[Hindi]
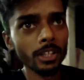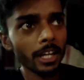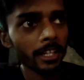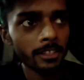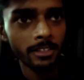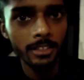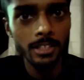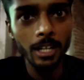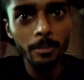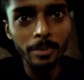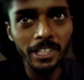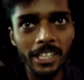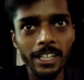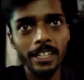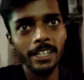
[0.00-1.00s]
तो गाइस
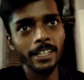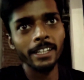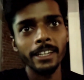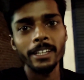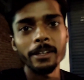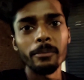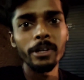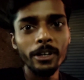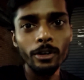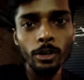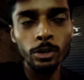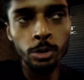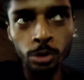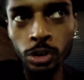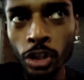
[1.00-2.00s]
अब निकल रहे हैं मैं और